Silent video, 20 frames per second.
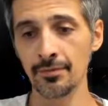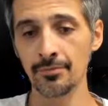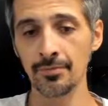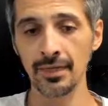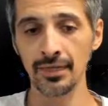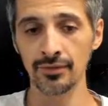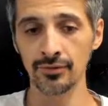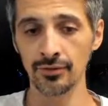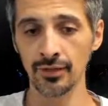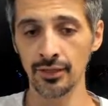
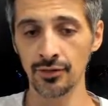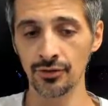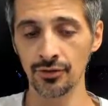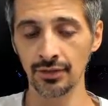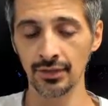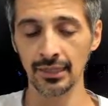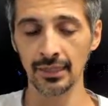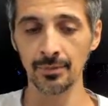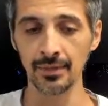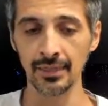mezzo un
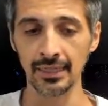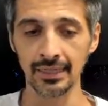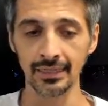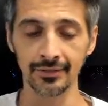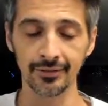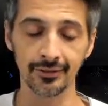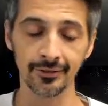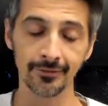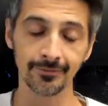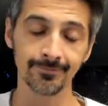
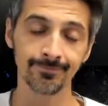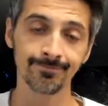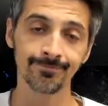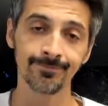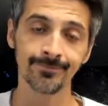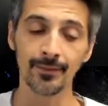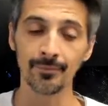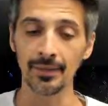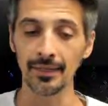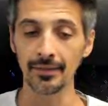aggiornamento.
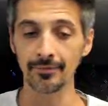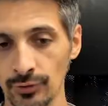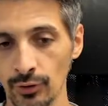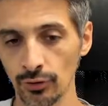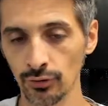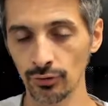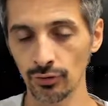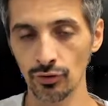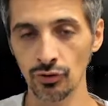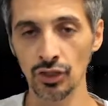Vabbè,
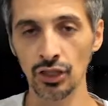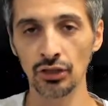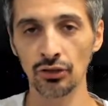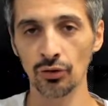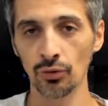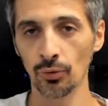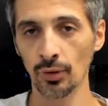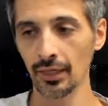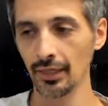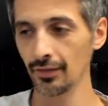
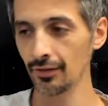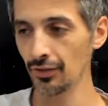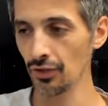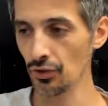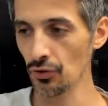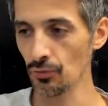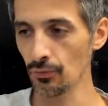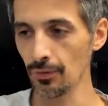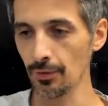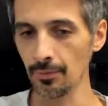
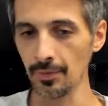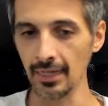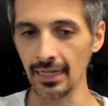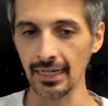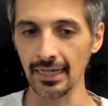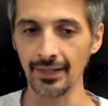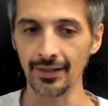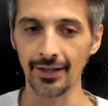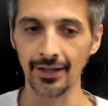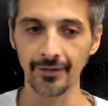845
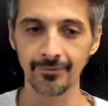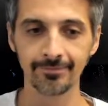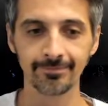mega dai.